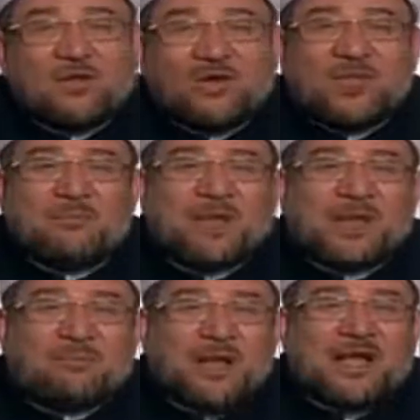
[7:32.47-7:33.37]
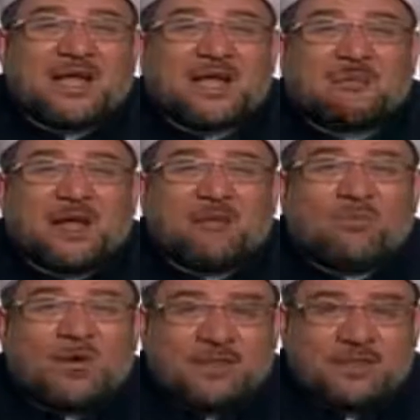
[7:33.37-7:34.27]
ولم يجمعها جمع
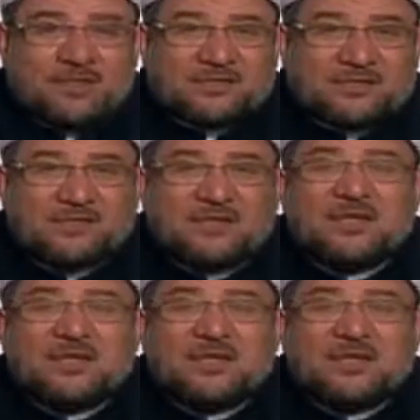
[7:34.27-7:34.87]
مؤنث